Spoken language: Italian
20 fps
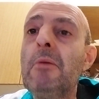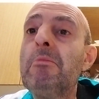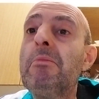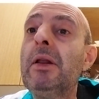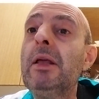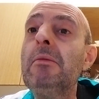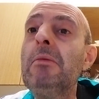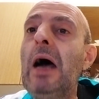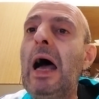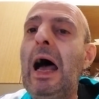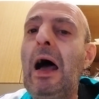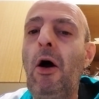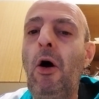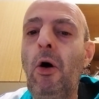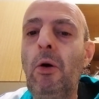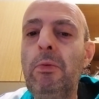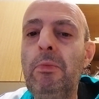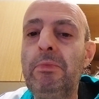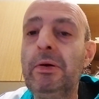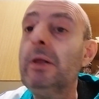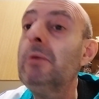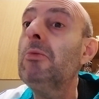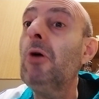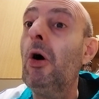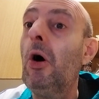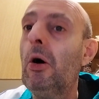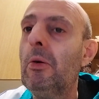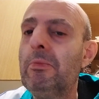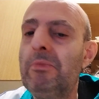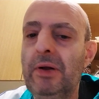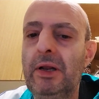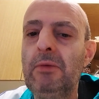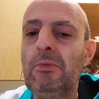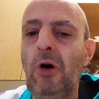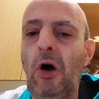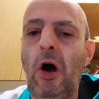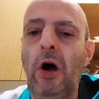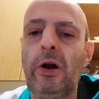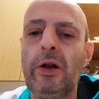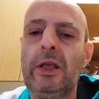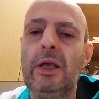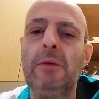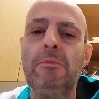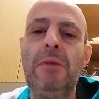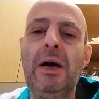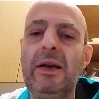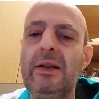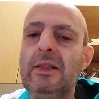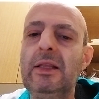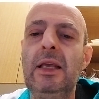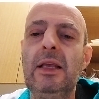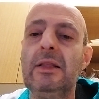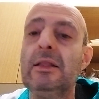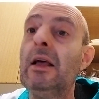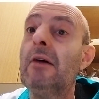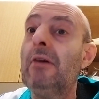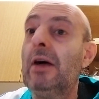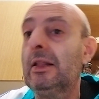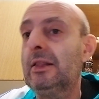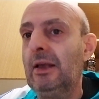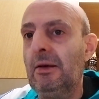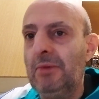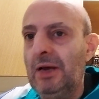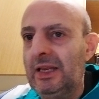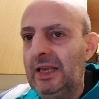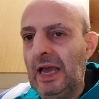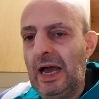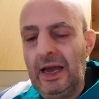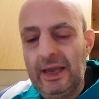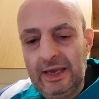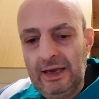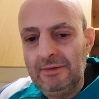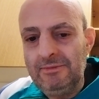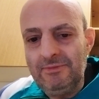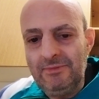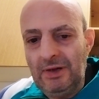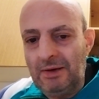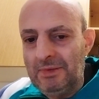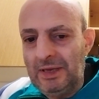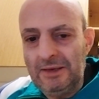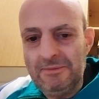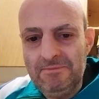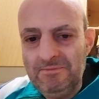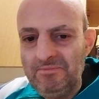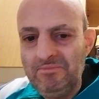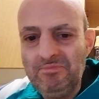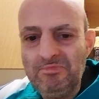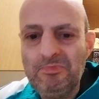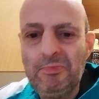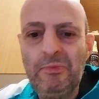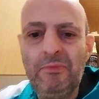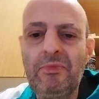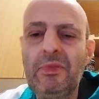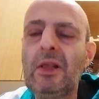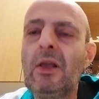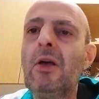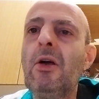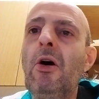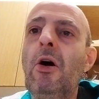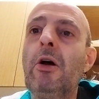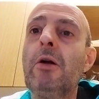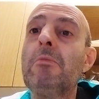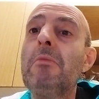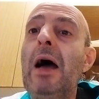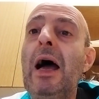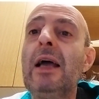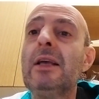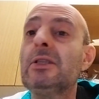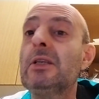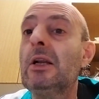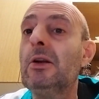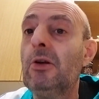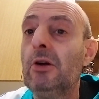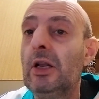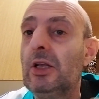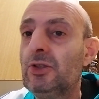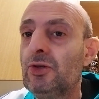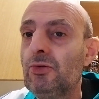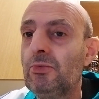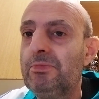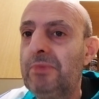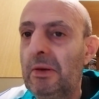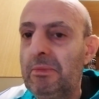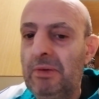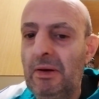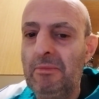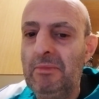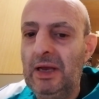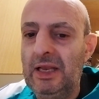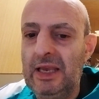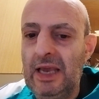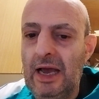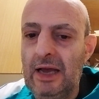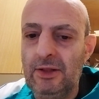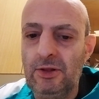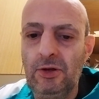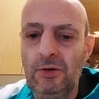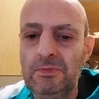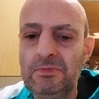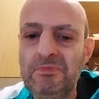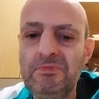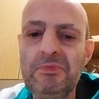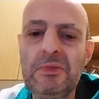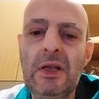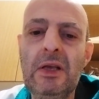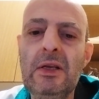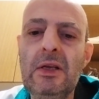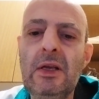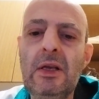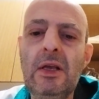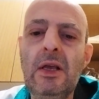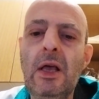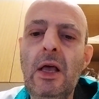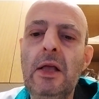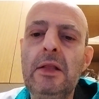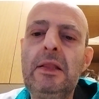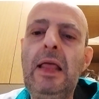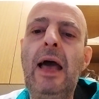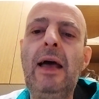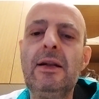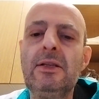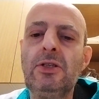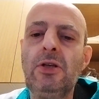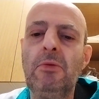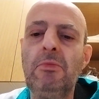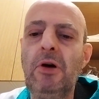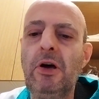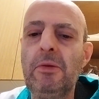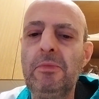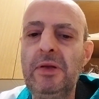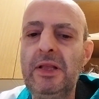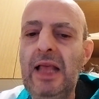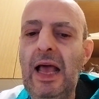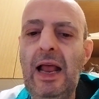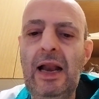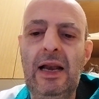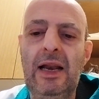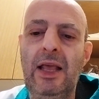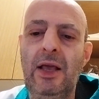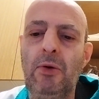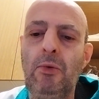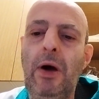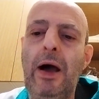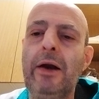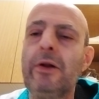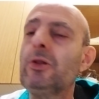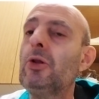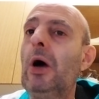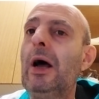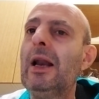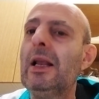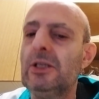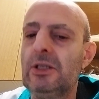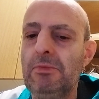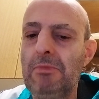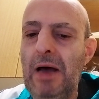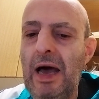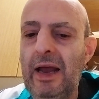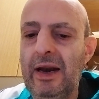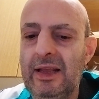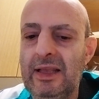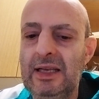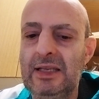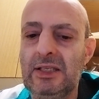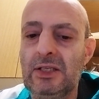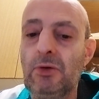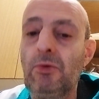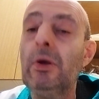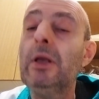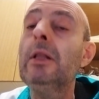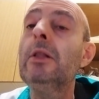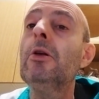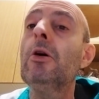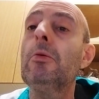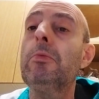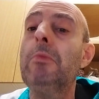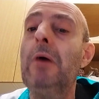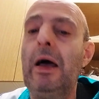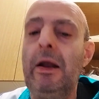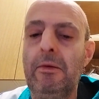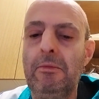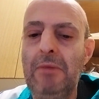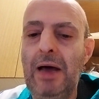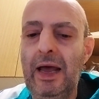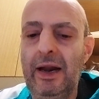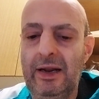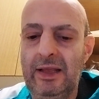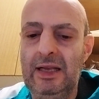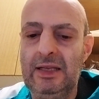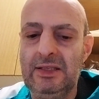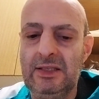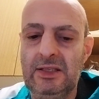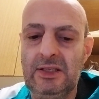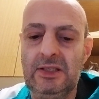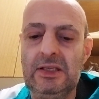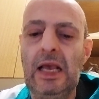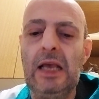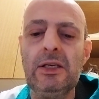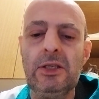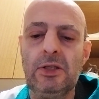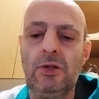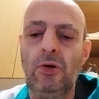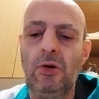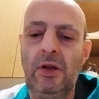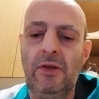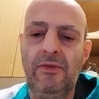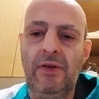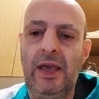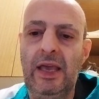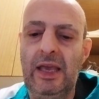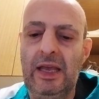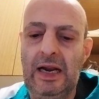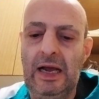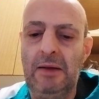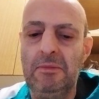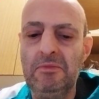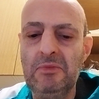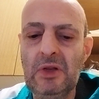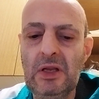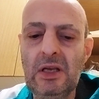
Prima, primo, primo Org Martì davanti a Magnaia, vabbè. ormai se non è zuppa è pan bagnato. Terzo Morbidelli, quarto Alex Marquez, quinto Mar Marquez, sesto Olivera,